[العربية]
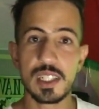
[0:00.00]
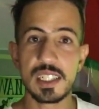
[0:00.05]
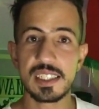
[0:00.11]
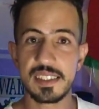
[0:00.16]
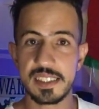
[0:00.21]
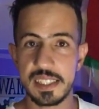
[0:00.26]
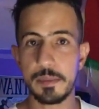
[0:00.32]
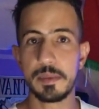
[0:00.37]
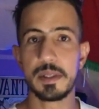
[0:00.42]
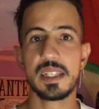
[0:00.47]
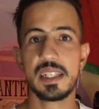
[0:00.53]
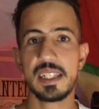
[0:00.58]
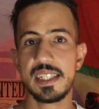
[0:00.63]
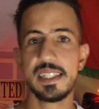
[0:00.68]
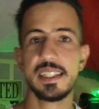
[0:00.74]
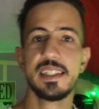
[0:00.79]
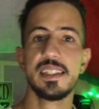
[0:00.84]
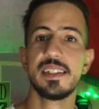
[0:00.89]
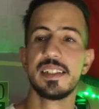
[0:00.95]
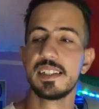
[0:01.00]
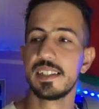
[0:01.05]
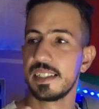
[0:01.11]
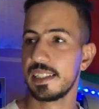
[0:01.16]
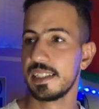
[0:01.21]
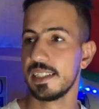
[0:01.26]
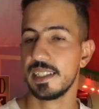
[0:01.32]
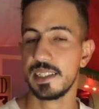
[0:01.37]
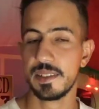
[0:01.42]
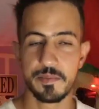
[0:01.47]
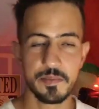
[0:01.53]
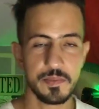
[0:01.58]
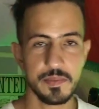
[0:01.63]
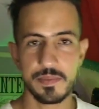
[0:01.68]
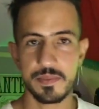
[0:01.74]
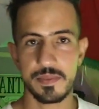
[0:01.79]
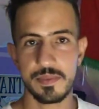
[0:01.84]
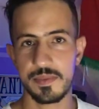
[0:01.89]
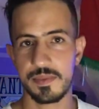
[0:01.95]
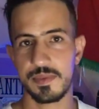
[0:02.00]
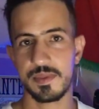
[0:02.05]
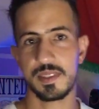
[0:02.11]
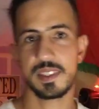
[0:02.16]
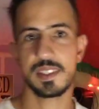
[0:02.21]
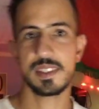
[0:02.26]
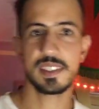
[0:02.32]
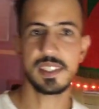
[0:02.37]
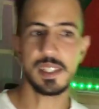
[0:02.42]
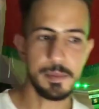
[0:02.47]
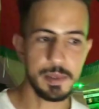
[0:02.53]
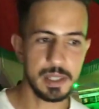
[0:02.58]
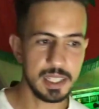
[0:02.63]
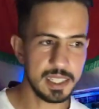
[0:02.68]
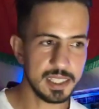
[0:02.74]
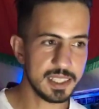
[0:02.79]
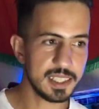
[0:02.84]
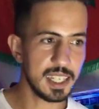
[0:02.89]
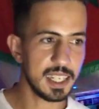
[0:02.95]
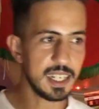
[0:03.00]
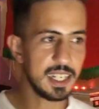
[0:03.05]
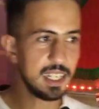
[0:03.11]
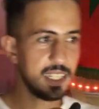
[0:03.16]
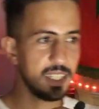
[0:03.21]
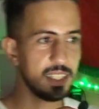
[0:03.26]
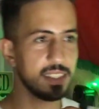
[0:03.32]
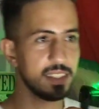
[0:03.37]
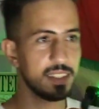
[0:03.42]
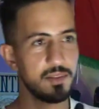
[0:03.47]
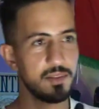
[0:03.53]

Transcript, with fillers: لك انت منين زعما الصراحه